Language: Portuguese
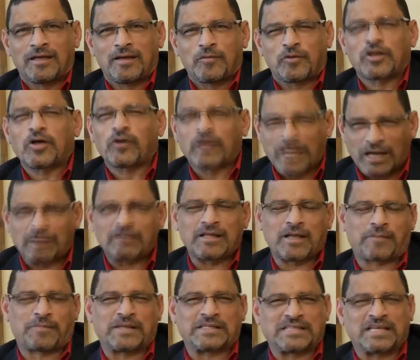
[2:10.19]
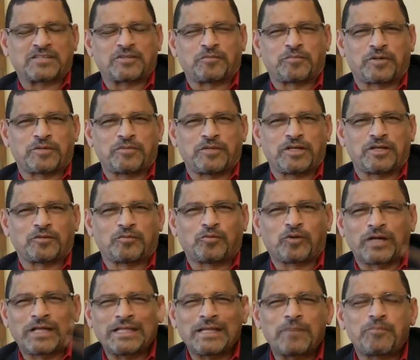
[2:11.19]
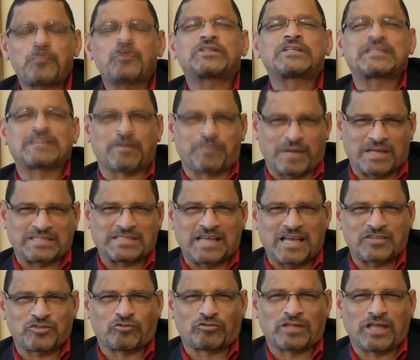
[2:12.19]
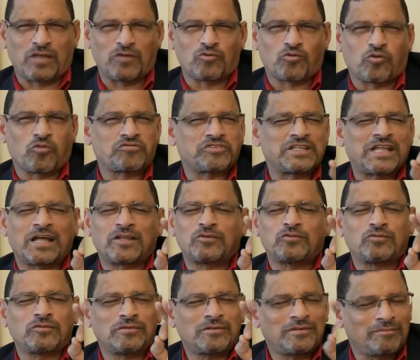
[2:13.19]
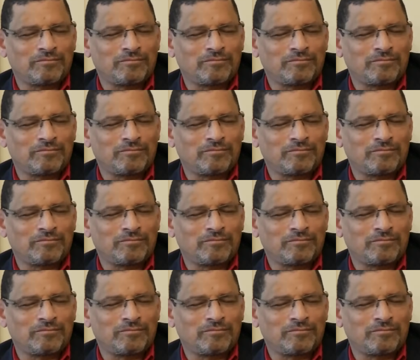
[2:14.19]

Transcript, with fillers: Porque eu quero ler a passagem primeiro, porque depois dessa passagem eu tenho um convidado